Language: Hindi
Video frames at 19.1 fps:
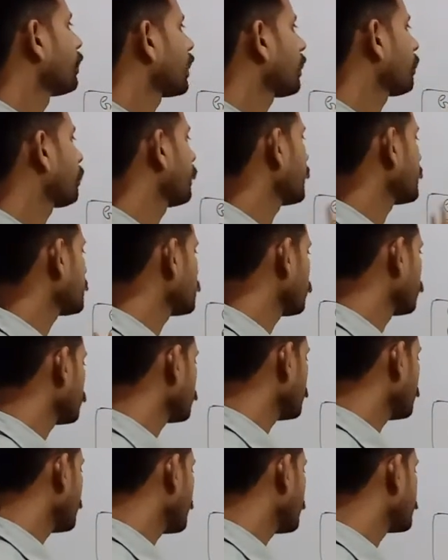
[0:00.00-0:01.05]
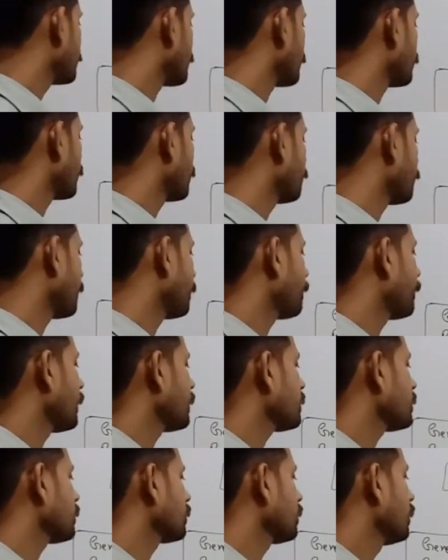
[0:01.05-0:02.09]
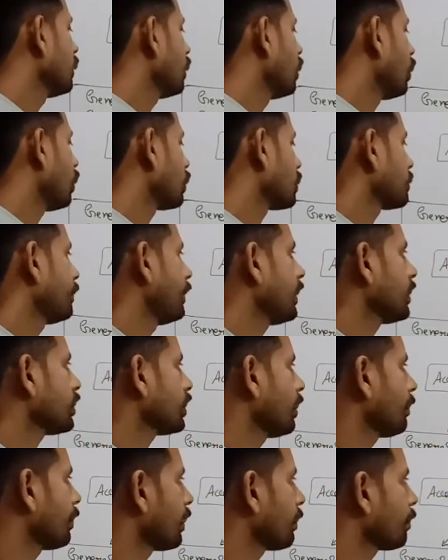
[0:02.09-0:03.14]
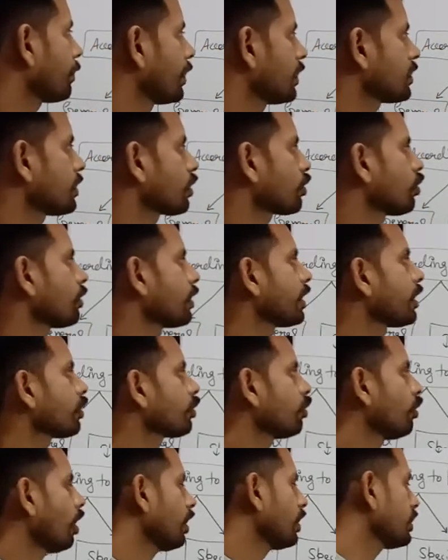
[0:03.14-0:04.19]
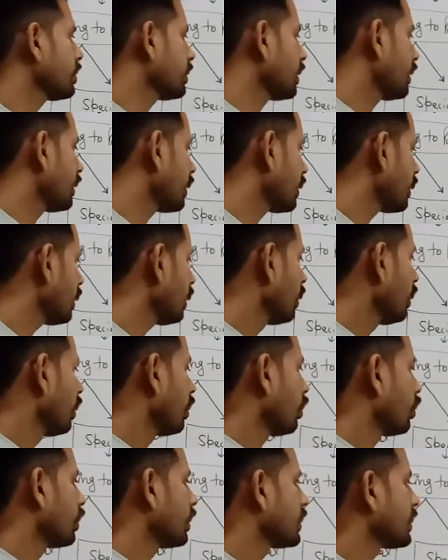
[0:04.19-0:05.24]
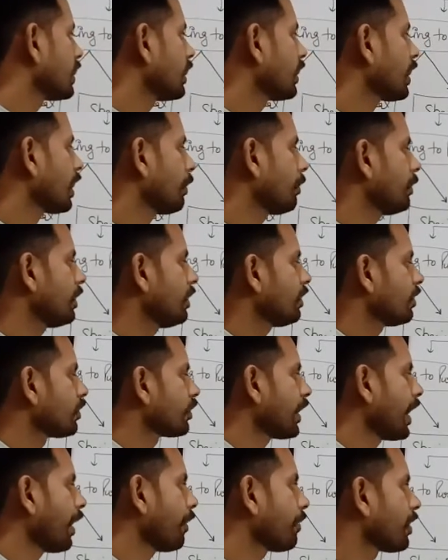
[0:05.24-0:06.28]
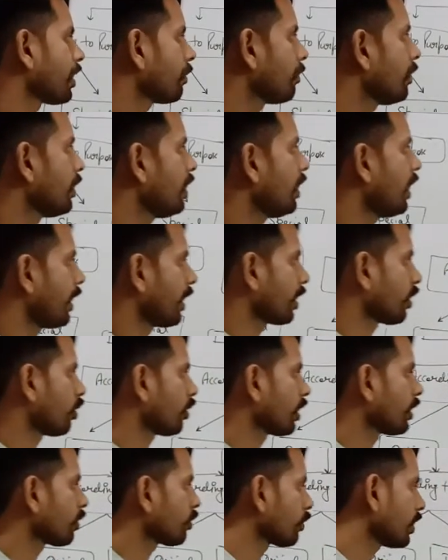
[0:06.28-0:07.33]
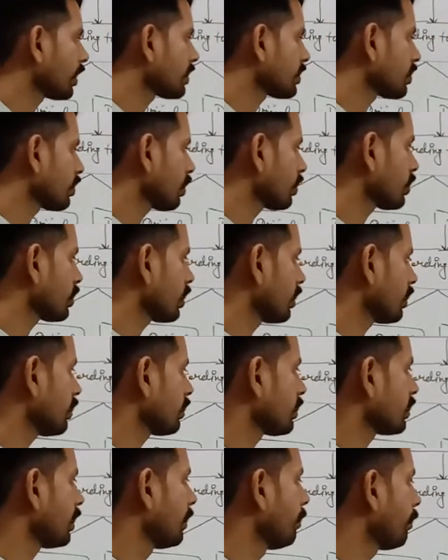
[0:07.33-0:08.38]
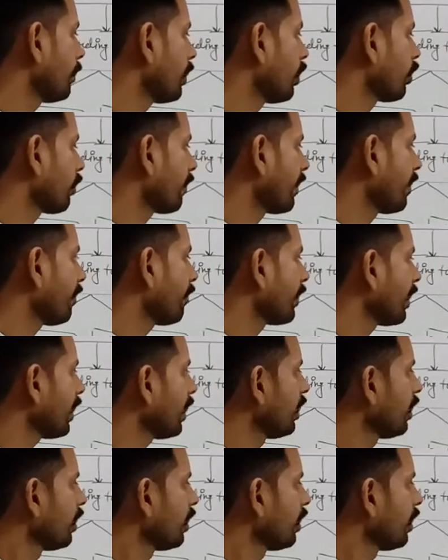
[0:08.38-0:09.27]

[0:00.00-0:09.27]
पर्पज़ होती है जर्नल पर्पज़ और स्पेशल पर्पज अकॉर्डिंग टू ऑरिजिनलिटी ओरिजिनल टेबल ड्राइव टेबल एंड अकॉर्डिंग टू कंस्ट्रक्शन सिंपल और वन वे